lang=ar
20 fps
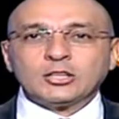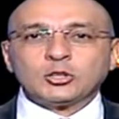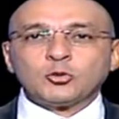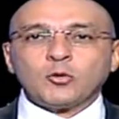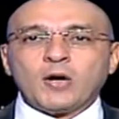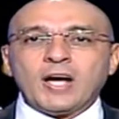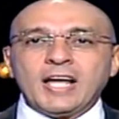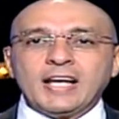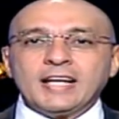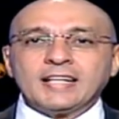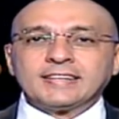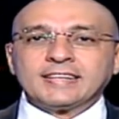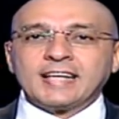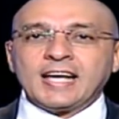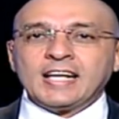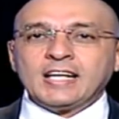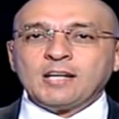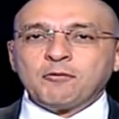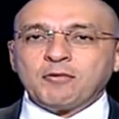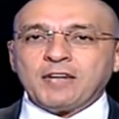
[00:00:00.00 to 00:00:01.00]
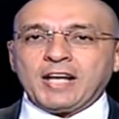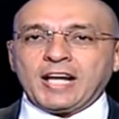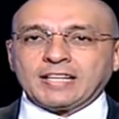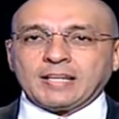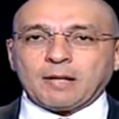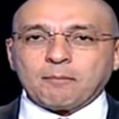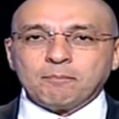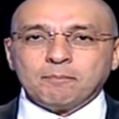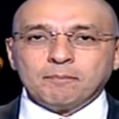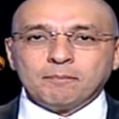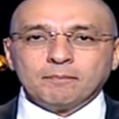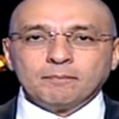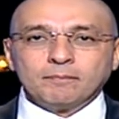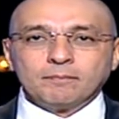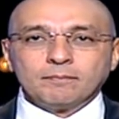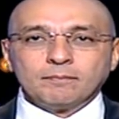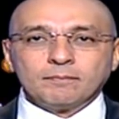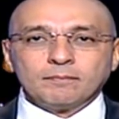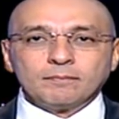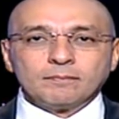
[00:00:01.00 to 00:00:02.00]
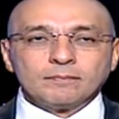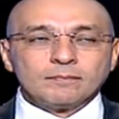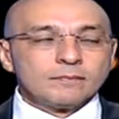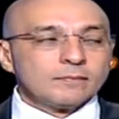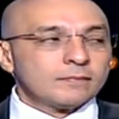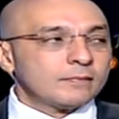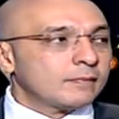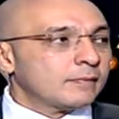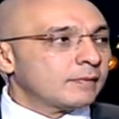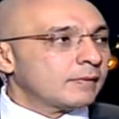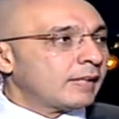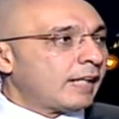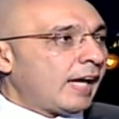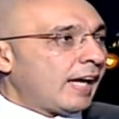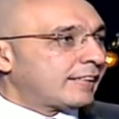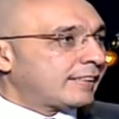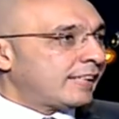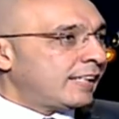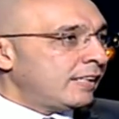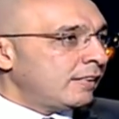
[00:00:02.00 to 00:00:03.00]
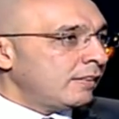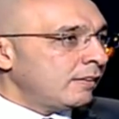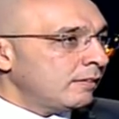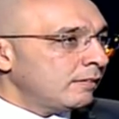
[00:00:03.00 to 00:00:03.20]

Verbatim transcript: السؤال الثاني في الأدب جاهزين؟